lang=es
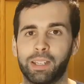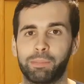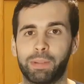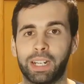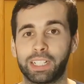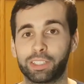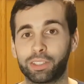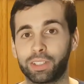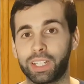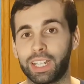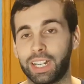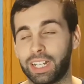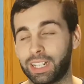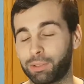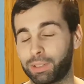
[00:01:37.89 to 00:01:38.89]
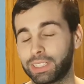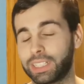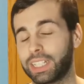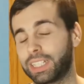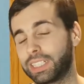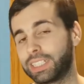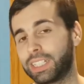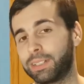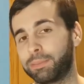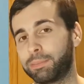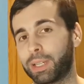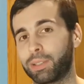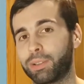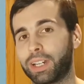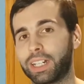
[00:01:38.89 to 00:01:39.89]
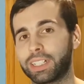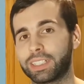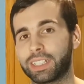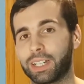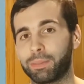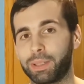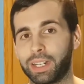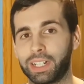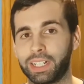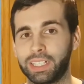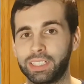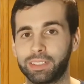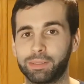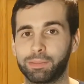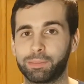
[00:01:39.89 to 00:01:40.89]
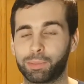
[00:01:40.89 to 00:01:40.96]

Vale, esto, eh, la encuesta esta va a durar hasta el viernes,